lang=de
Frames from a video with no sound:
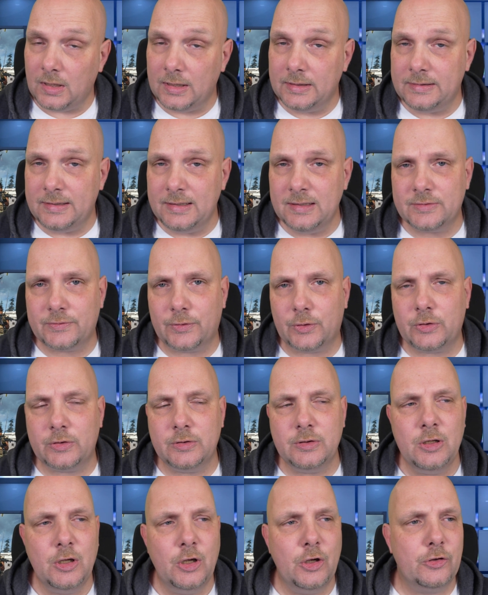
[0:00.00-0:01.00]
Diese
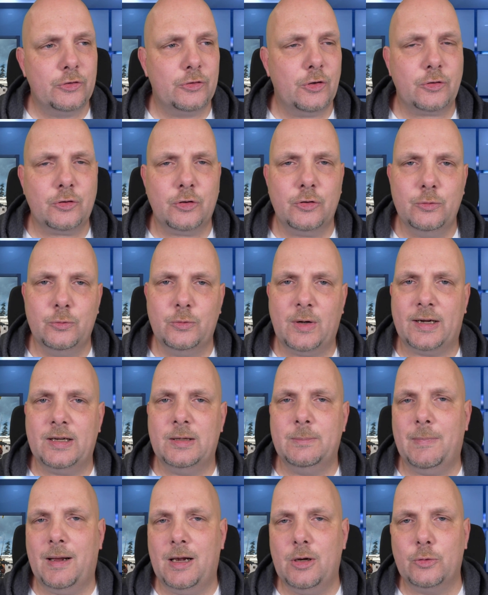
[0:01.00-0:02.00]
Woche sorgte nun
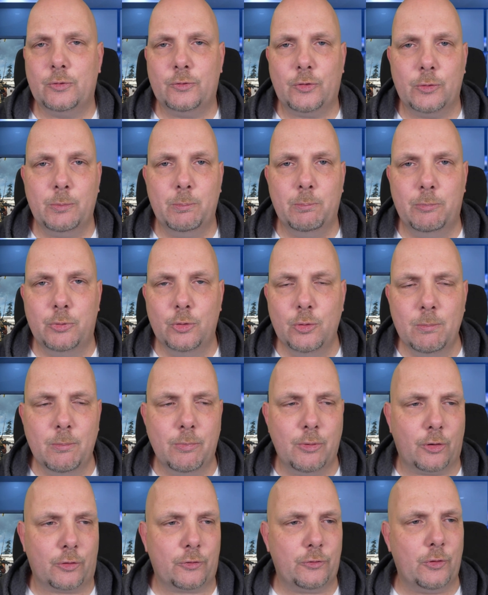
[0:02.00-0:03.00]
eine Meldung von
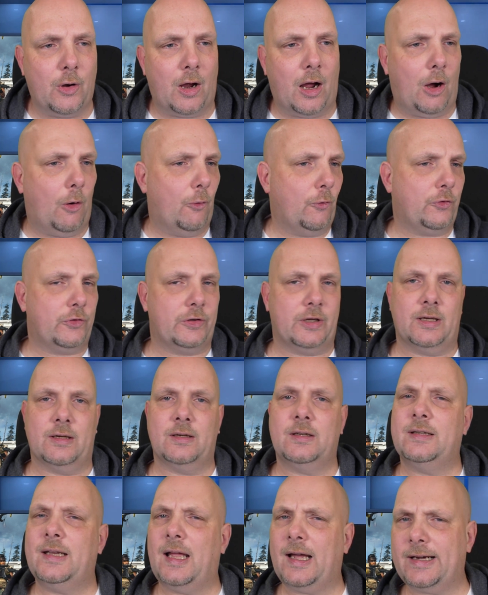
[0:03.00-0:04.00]
Bloomberg für
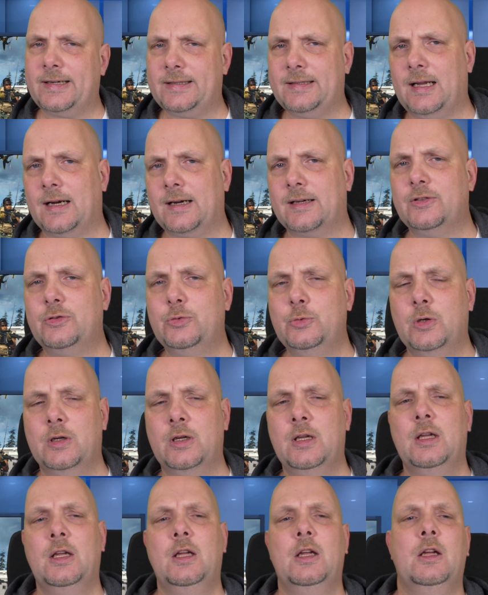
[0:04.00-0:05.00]
Aufsehen.
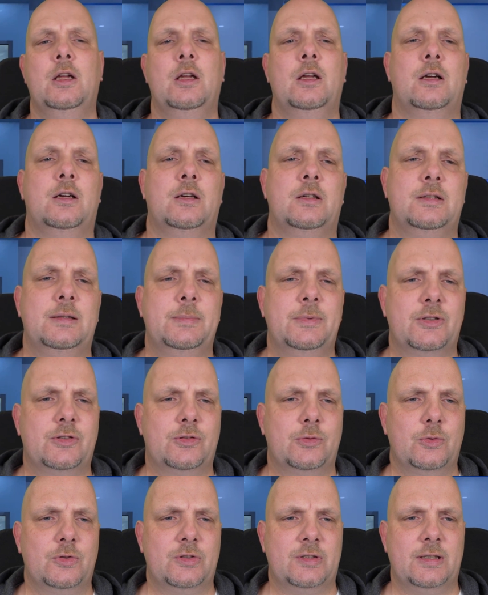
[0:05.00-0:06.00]
Nachrichtenagentur, äh, die
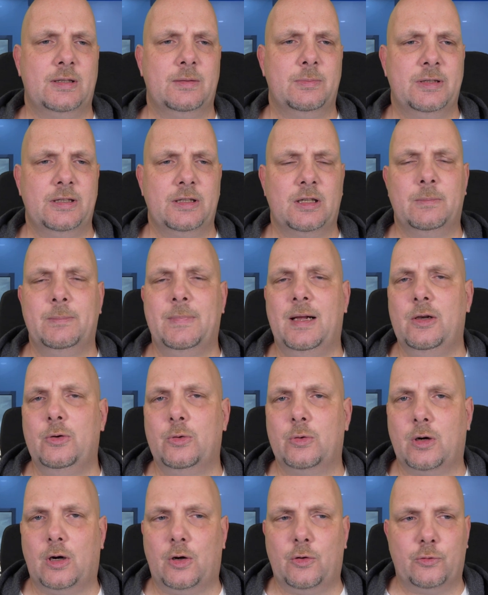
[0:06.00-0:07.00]
bezog sich mit ihrer
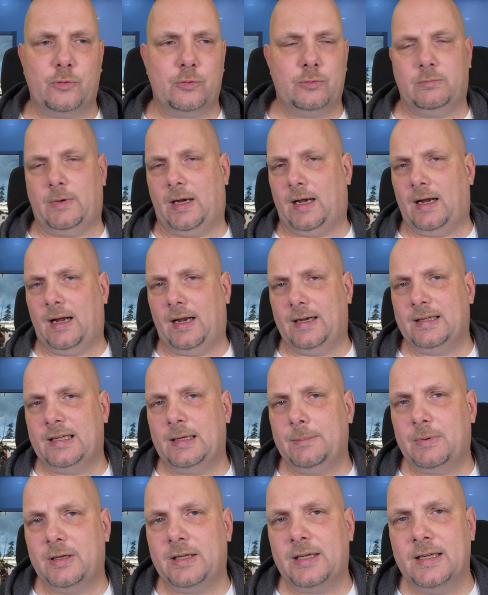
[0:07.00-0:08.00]
Meldung auf ja,
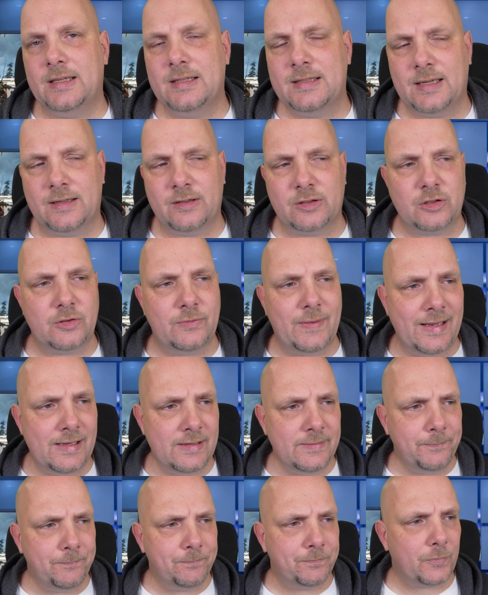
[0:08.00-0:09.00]
angeblich interne
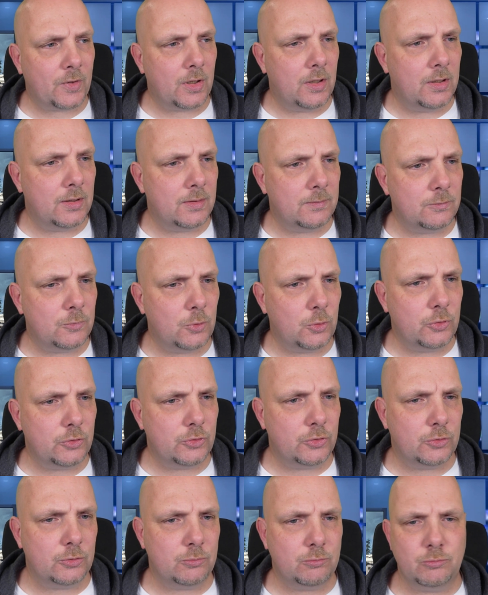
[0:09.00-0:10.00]
Quellen ähm,
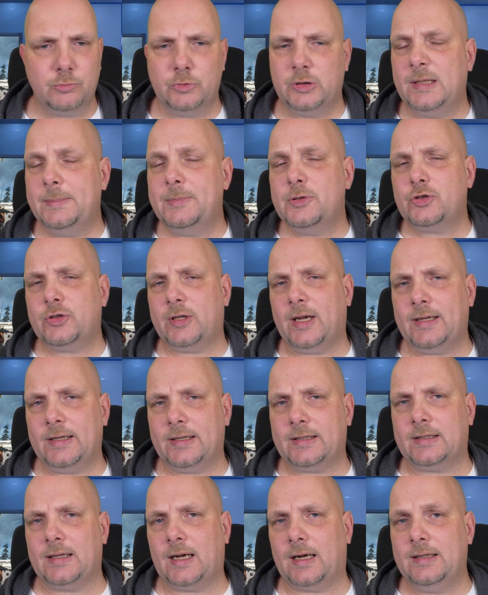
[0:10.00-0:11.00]
und äh, die
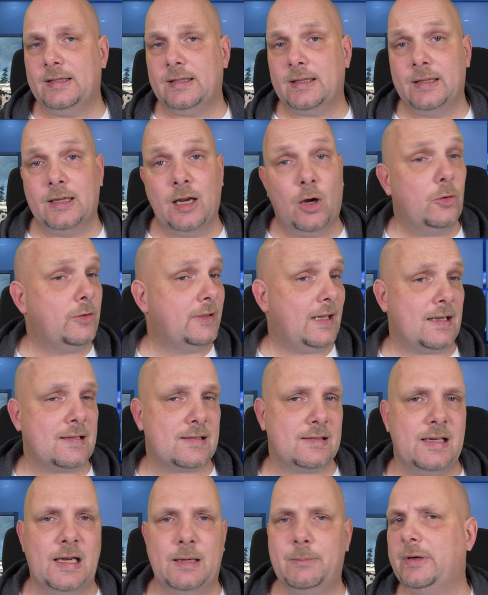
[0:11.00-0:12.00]
bestätigten eigentlich genau
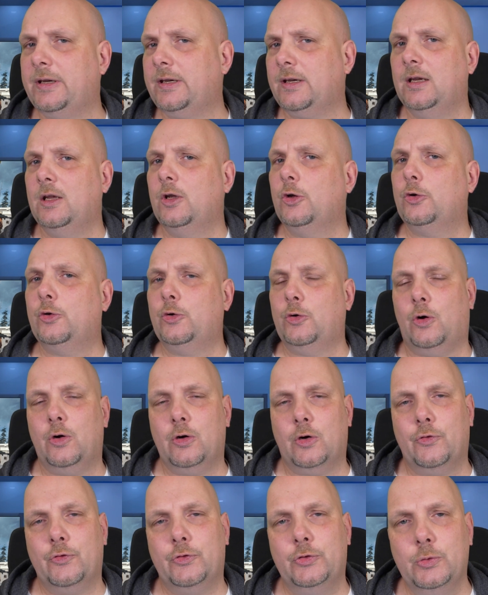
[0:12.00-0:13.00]
das, nämlich
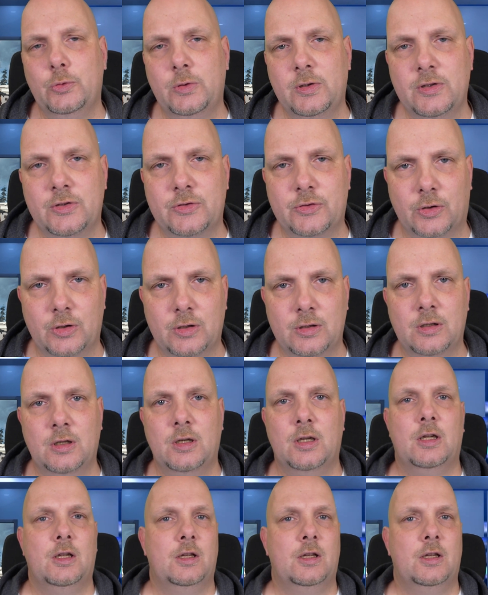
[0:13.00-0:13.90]
Call of Duty soll